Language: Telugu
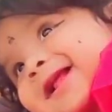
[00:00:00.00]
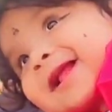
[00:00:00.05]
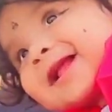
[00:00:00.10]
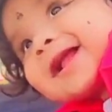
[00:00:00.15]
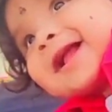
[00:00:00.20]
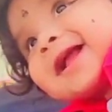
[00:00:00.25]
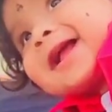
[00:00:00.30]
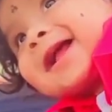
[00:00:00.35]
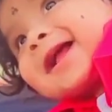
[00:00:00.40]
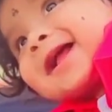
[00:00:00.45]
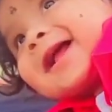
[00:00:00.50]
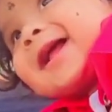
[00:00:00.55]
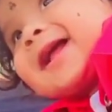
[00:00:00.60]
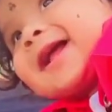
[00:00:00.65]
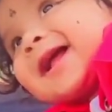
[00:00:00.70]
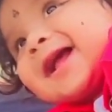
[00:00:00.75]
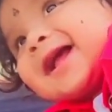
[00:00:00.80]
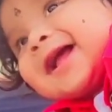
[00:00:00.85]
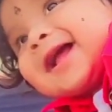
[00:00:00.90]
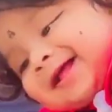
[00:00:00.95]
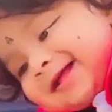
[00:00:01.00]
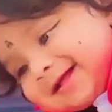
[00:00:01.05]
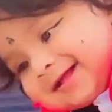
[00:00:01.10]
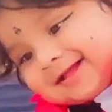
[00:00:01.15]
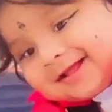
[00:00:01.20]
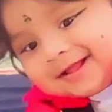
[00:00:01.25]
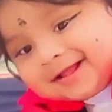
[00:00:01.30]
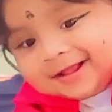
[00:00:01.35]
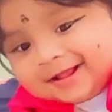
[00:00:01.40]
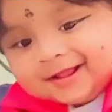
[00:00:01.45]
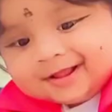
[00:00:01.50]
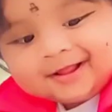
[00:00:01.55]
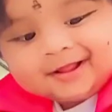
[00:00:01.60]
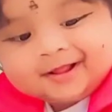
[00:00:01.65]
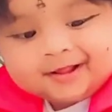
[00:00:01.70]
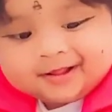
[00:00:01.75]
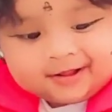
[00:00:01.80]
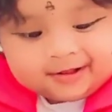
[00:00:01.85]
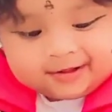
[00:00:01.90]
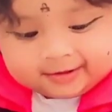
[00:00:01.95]
అయితే ఇలా కంప్లీట్ అయింది
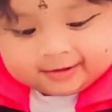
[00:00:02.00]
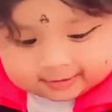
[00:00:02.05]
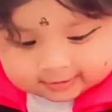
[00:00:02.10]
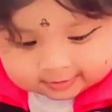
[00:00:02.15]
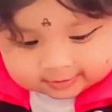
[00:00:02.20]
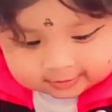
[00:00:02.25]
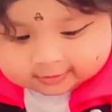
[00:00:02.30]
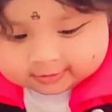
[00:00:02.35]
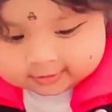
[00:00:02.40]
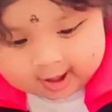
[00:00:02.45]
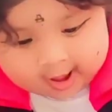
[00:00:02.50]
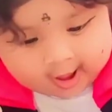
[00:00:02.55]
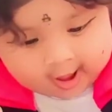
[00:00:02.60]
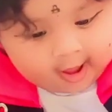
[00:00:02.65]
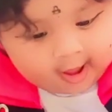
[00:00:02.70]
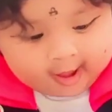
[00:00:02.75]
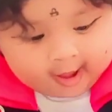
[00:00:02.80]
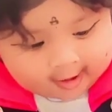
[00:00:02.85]
మా వీడియో మీకు